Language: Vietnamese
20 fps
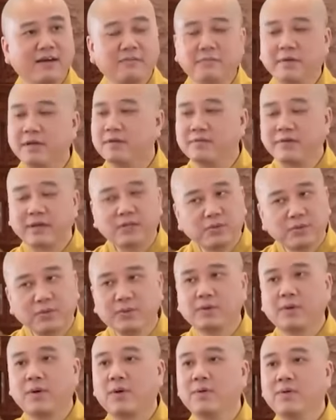Mình phải tuân
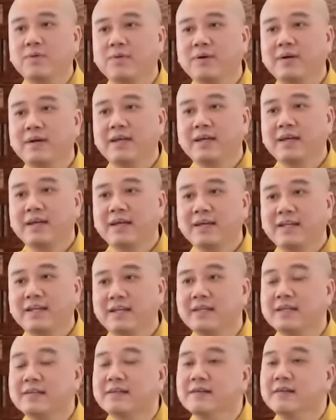thủ
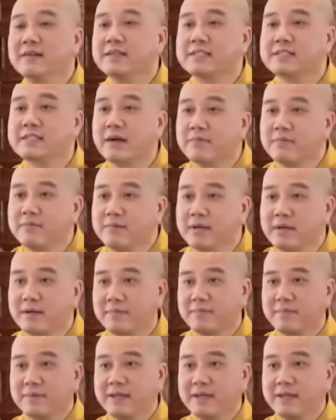thì người sống á